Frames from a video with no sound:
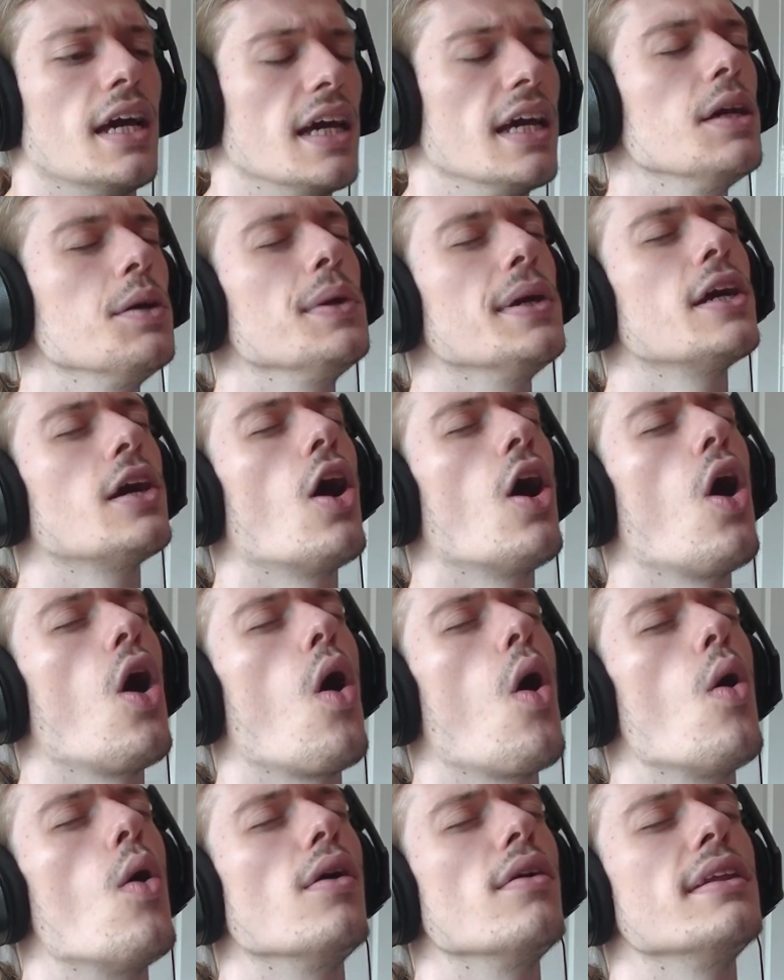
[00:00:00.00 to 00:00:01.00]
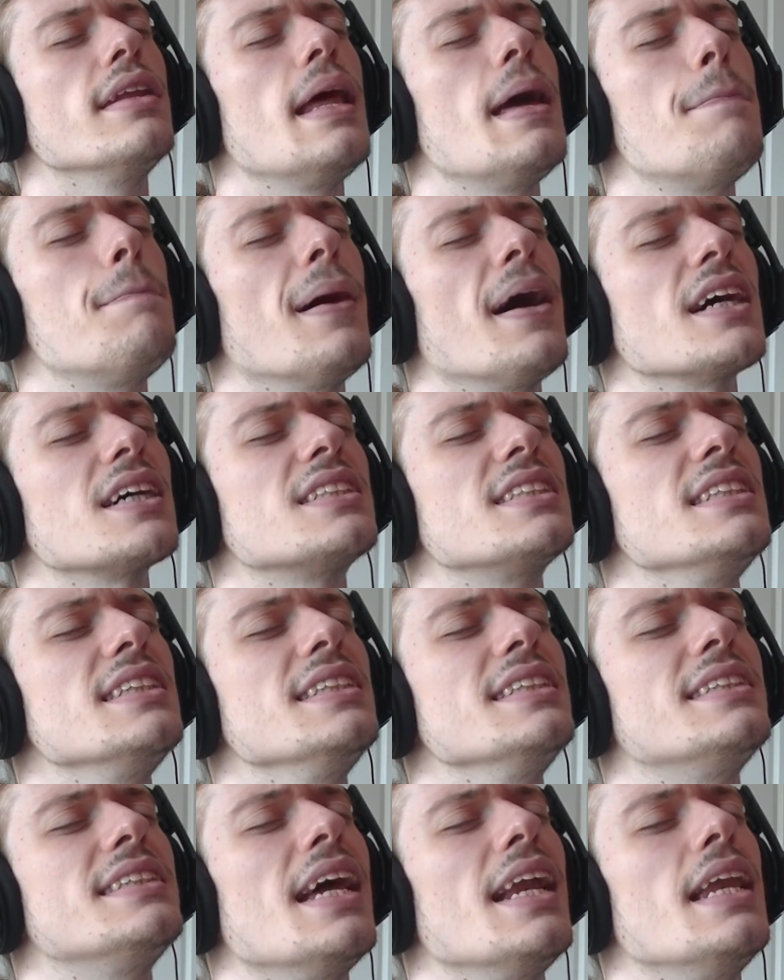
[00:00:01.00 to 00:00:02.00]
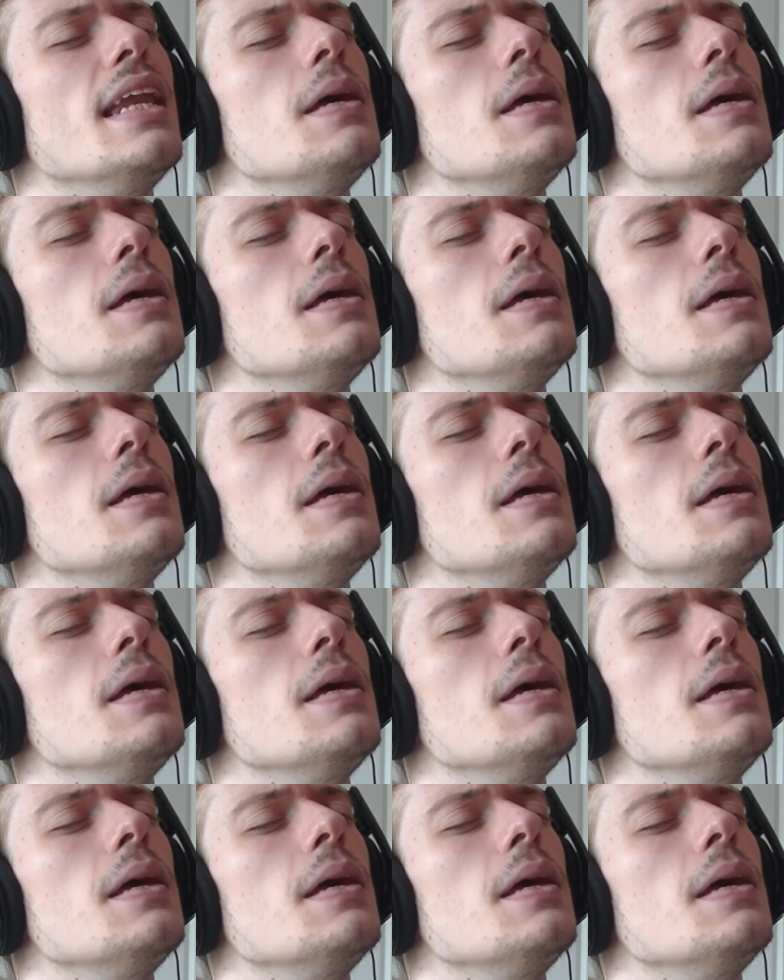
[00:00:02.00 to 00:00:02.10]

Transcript: Here we go, on est parti, c'est le